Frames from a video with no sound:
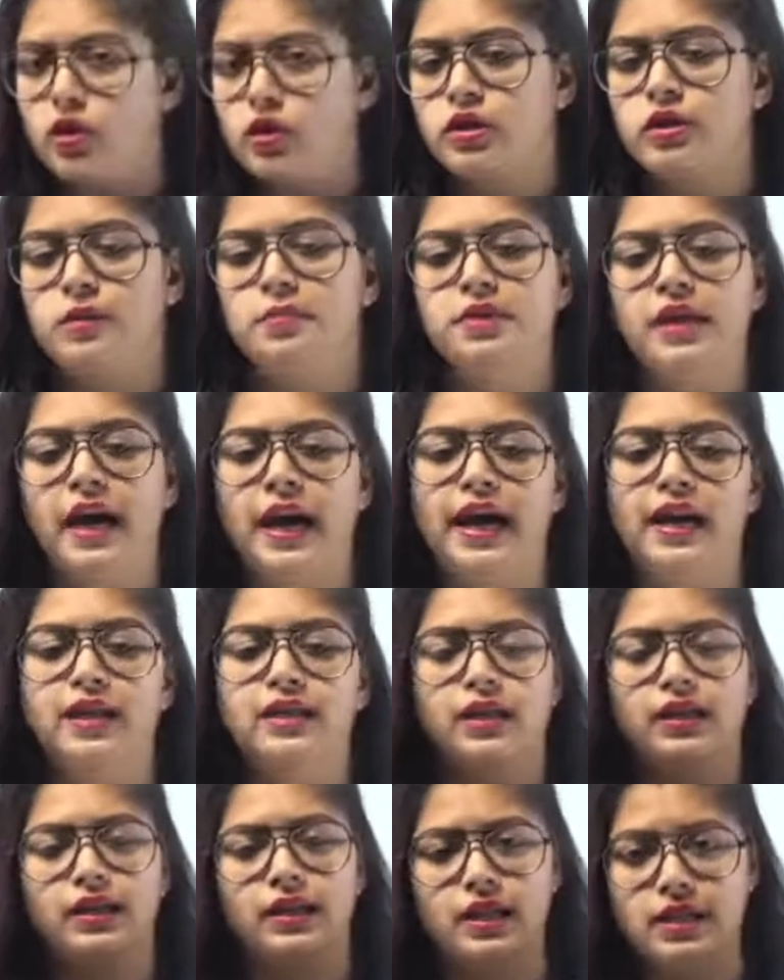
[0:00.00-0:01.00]
समझाया
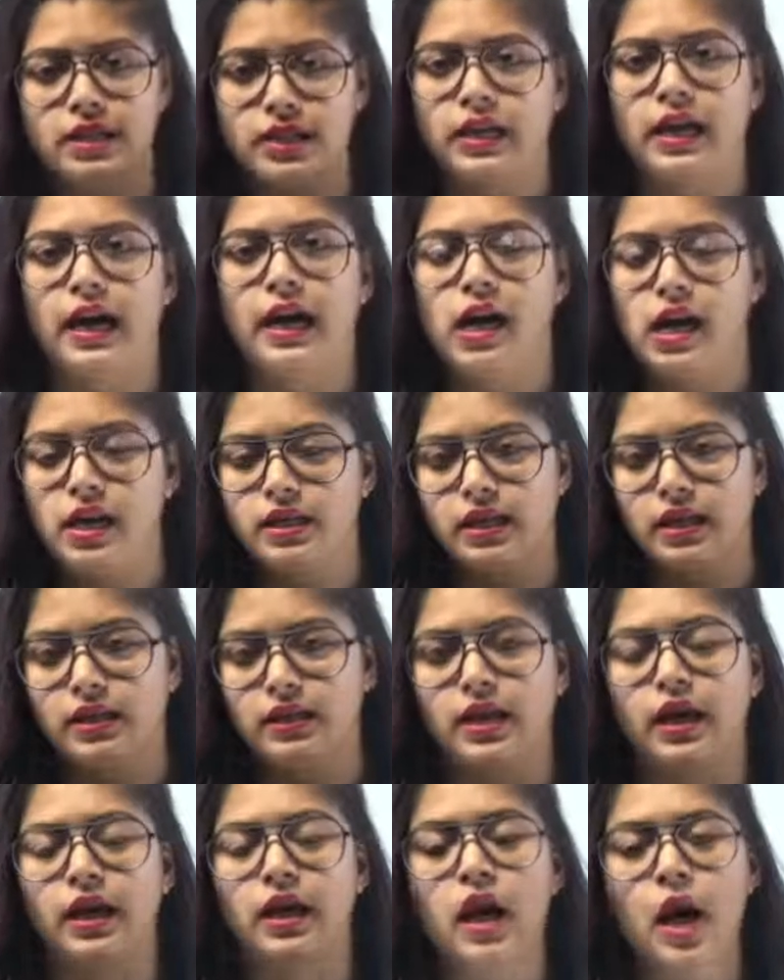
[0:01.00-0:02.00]
जाता है सिखाया
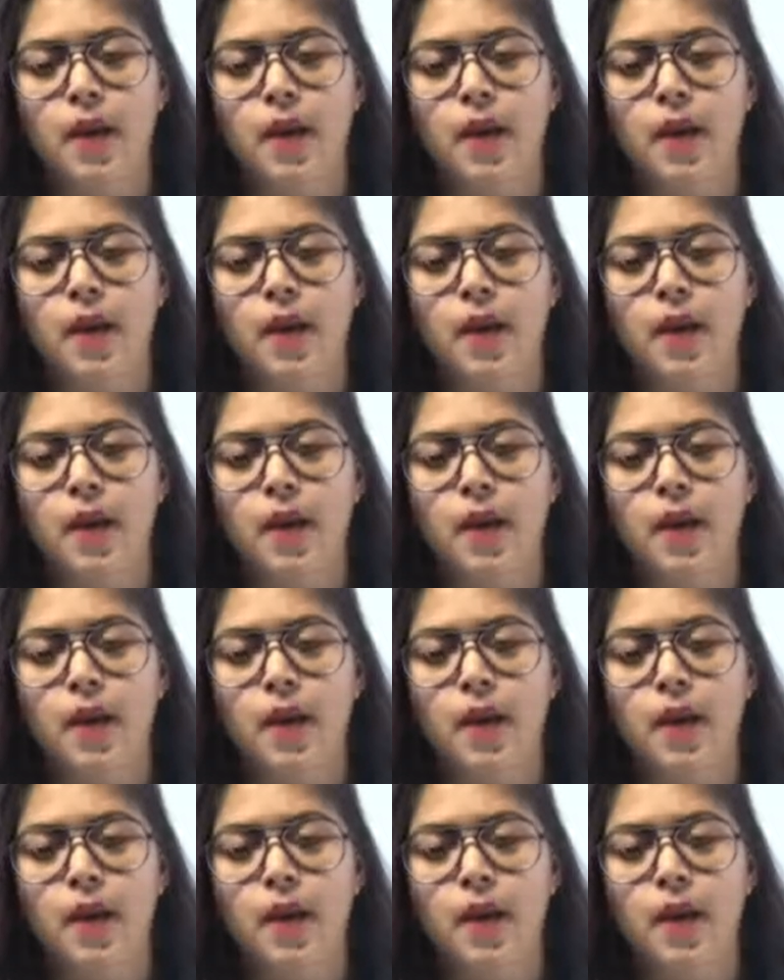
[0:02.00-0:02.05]
जाता है